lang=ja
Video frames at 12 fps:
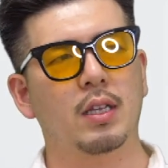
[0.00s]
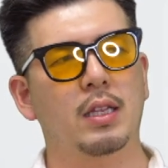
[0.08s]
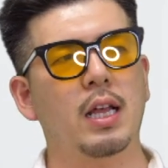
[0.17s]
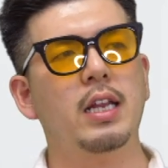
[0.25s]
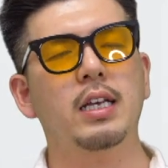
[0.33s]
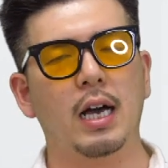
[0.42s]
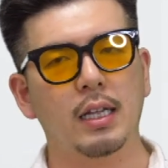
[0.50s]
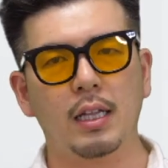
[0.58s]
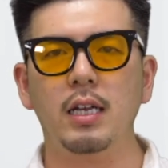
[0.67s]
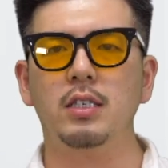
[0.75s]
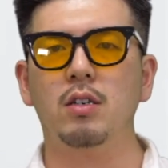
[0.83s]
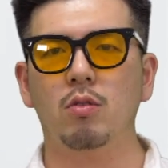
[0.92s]
何か
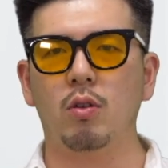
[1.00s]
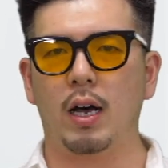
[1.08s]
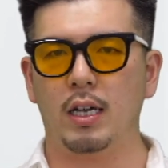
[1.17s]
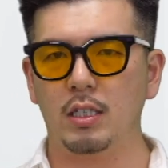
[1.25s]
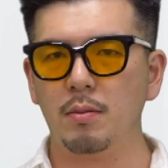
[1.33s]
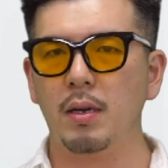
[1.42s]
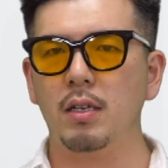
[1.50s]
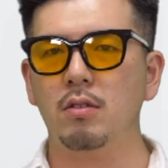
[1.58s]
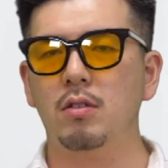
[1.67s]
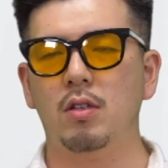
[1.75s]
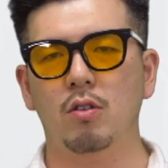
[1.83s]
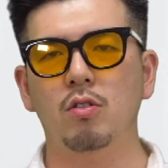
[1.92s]
新しいことを始め
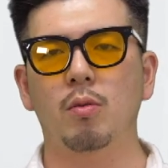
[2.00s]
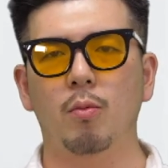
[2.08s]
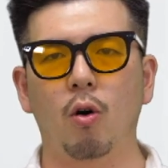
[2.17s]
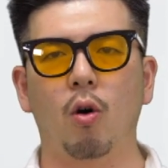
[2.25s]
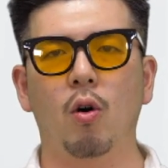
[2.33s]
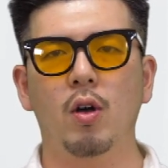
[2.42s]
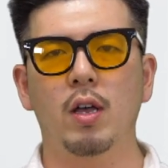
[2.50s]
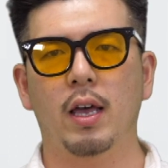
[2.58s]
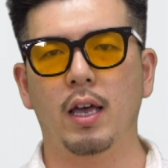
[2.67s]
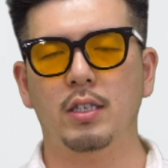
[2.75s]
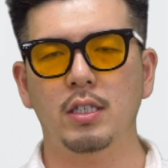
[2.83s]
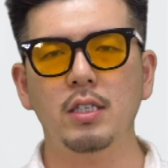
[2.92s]
るっていうのも、
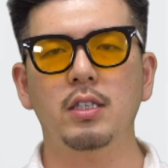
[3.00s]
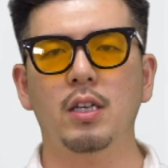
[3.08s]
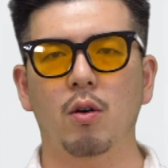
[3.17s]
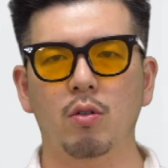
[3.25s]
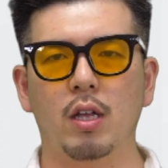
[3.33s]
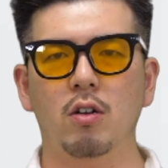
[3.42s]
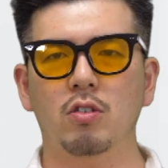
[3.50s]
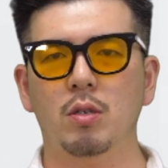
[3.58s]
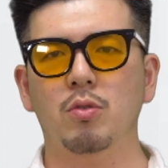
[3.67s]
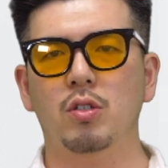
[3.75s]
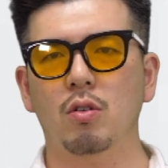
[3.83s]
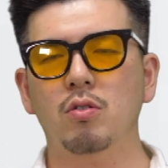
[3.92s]
えー、人生を楽し
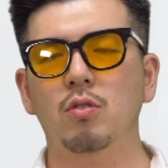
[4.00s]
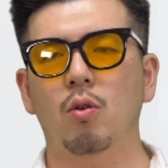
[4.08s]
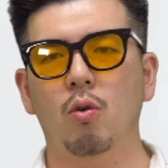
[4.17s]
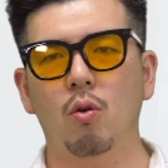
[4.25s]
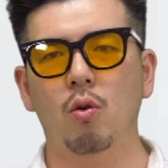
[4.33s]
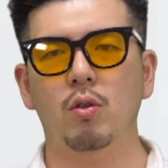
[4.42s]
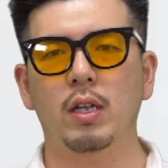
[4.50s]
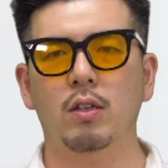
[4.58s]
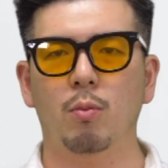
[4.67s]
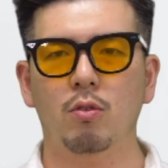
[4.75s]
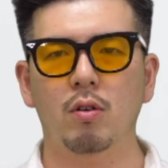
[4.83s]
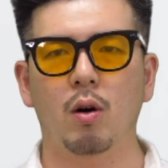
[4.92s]
む一つの方法だと
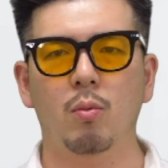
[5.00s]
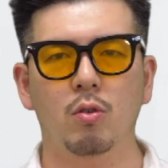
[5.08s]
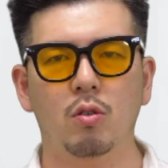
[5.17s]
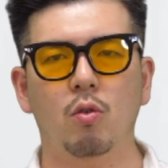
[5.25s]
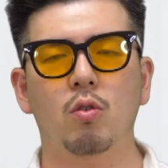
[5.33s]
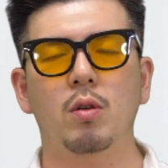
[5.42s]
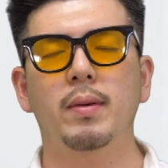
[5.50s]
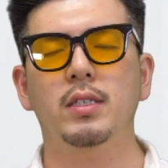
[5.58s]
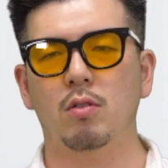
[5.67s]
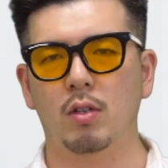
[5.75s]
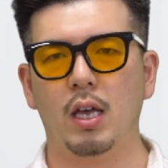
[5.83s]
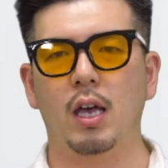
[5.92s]
僕は思っておりま
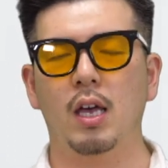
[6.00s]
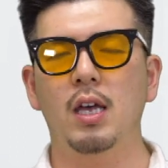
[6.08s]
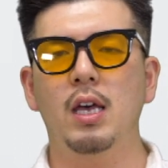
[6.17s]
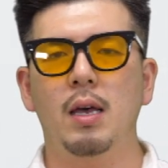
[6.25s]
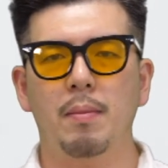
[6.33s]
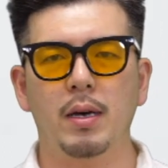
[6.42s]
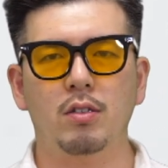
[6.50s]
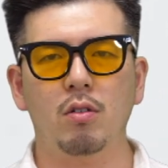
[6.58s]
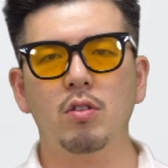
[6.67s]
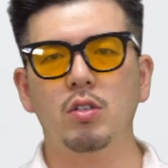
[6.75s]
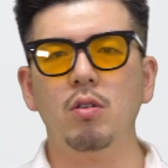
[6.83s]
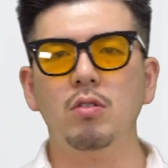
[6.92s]
すので、まあ、そ
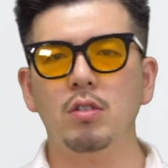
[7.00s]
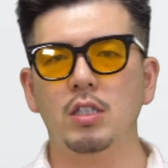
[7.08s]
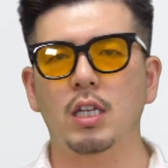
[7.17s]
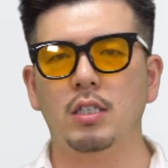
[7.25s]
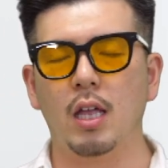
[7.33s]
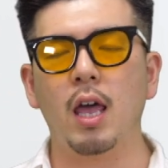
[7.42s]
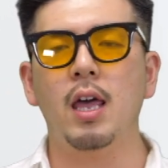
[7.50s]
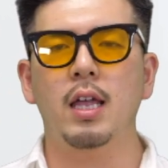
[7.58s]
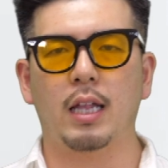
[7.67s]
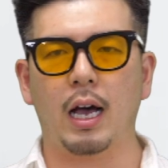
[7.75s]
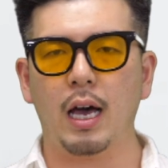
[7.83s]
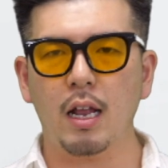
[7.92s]
の一つにですね
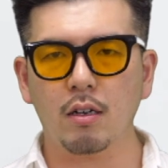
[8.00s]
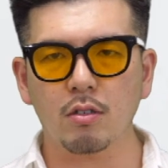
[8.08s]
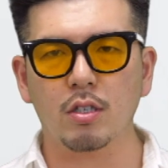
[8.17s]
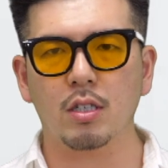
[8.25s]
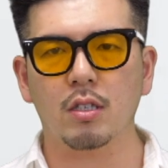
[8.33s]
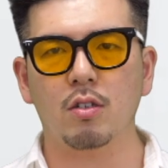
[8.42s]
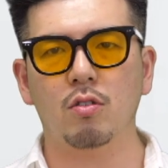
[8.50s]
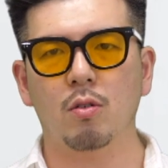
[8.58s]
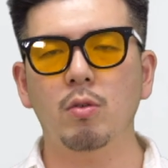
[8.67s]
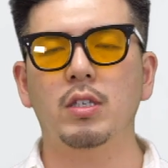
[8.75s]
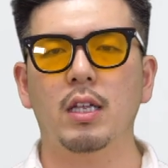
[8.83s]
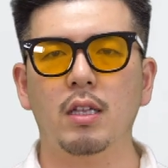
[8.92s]
宝くじっていうの
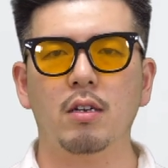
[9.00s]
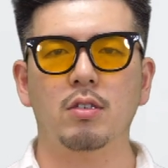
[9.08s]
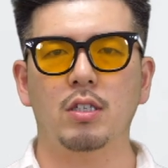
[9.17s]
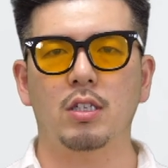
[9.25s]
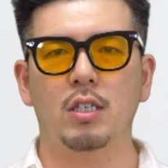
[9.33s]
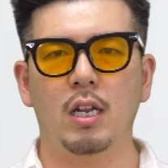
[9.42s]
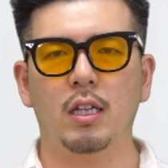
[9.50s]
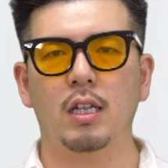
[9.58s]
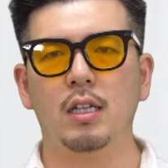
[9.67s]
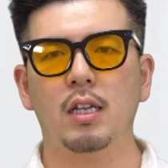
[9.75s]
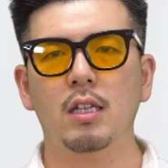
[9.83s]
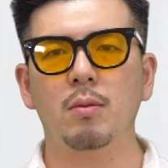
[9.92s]
も選択肢に入れてい
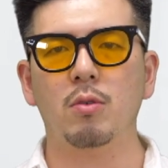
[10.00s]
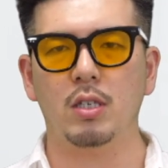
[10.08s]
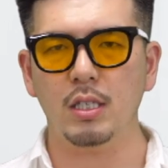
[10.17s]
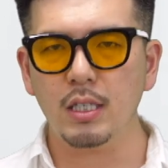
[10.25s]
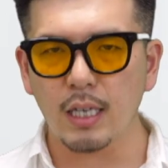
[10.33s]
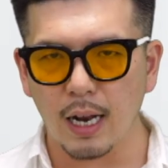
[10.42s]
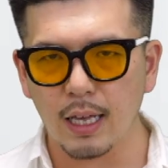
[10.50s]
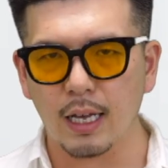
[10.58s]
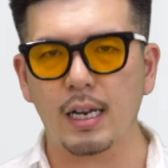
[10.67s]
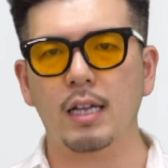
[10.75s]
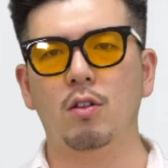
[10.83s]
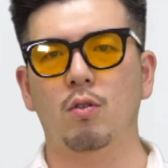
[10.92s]
ただいてもいいんじゃない
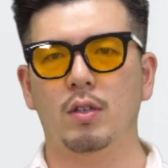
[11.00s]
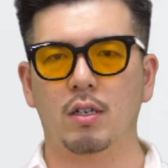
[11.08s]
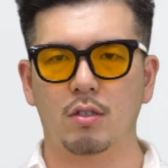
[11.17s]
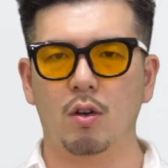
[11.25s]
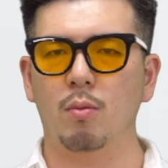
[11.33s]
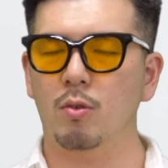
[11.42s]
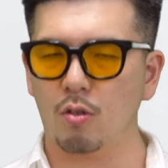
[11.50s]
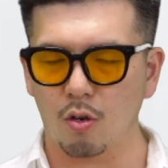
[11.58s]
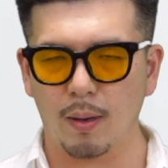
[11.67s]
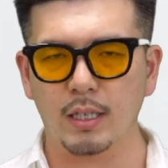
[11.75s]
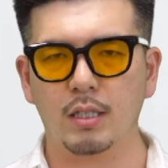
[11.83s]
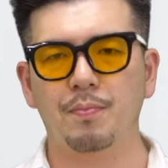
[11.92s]
かなと私は思ってお
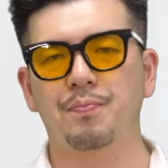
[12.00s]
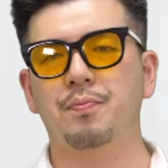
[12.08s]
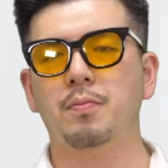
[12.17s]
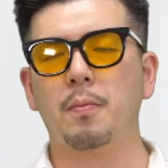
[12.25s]
ります